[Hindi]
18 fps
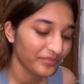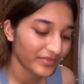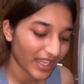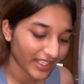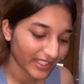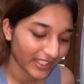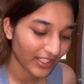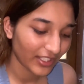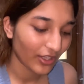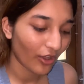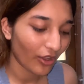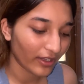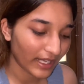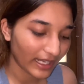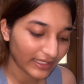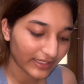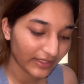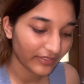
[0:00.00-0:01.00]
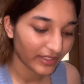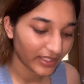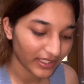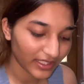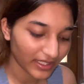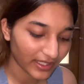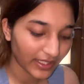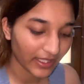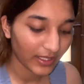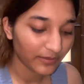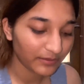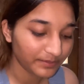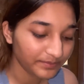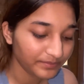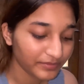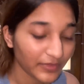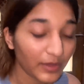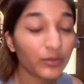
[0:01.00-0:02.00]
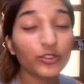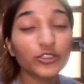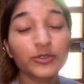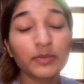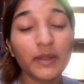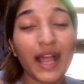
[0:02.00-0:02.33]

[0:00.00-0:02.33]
ताकि और एक्टिविटी करें हम ना मतलब कुछ